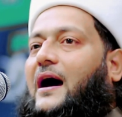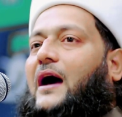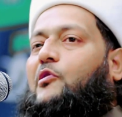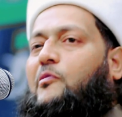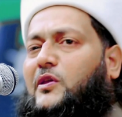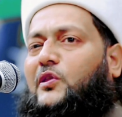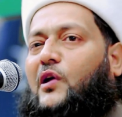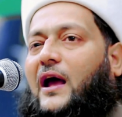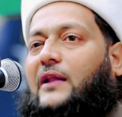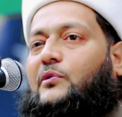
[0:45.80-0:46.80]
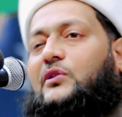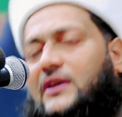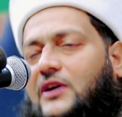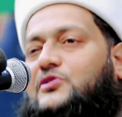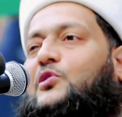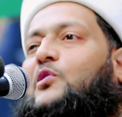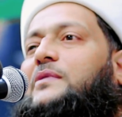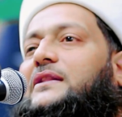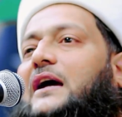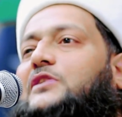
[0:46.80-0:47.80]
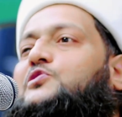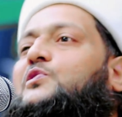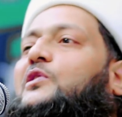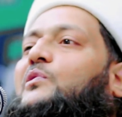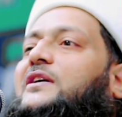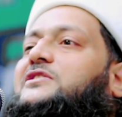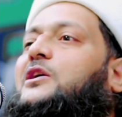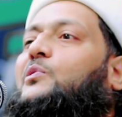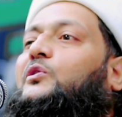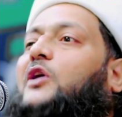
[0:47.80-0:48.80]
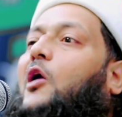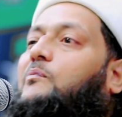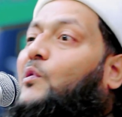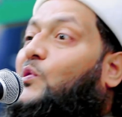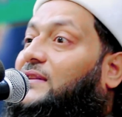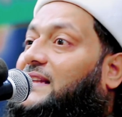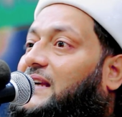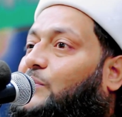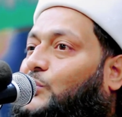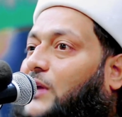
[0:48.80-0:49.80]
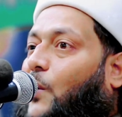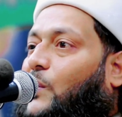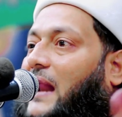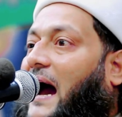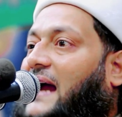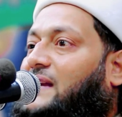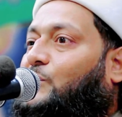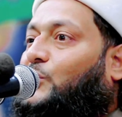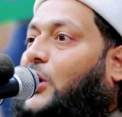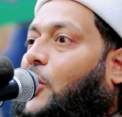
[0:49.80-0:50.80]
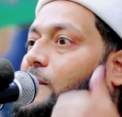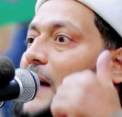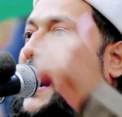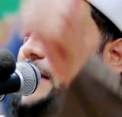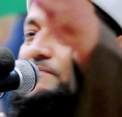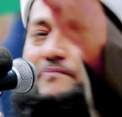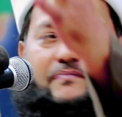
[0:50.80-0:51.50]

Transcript: আর রবীন্দ্রনাথ অধিকাংশ কবিতায় চুরি করেছে কোথাও পংক্তি কোথাও লাইন কোথাও ভাব